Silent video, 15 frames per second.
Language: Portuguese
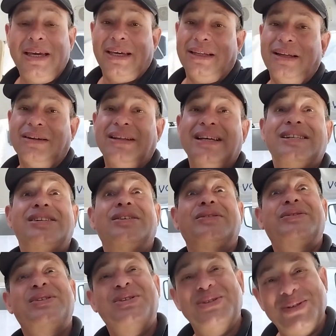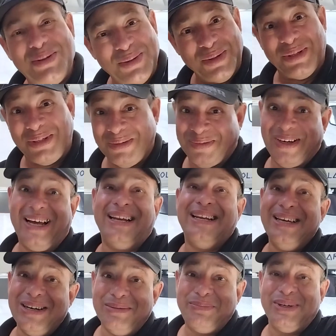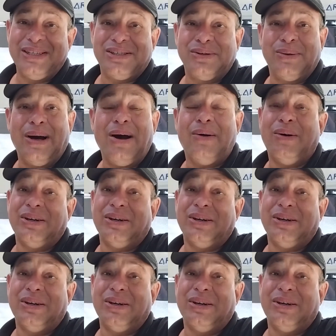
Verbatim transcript: Então tem que ser um vídeo curto. Valeu, pessoal.